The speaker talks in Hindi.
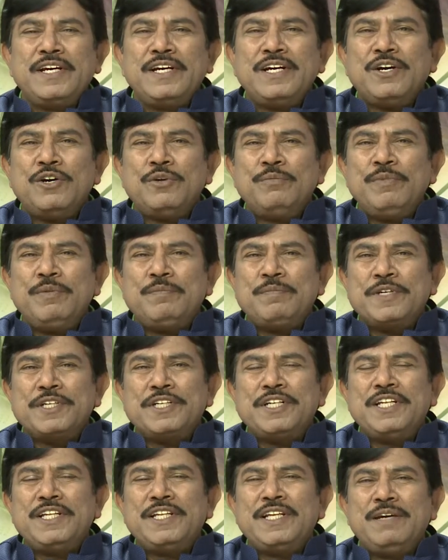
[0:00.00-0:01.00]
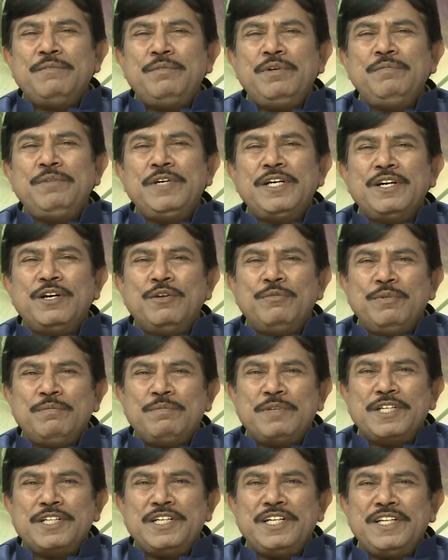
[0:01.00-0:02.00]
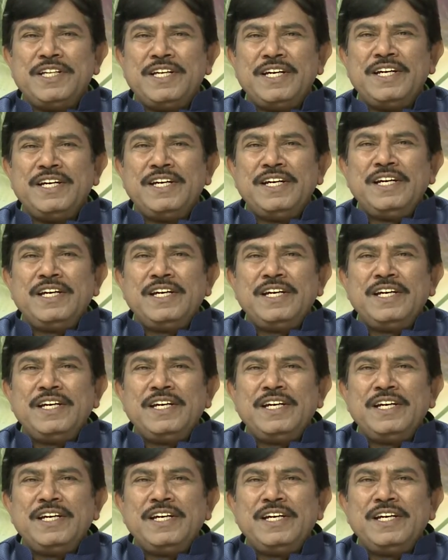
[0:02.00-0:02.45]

गांव में प्रचलित है अभी भी गांव में प्रचलित है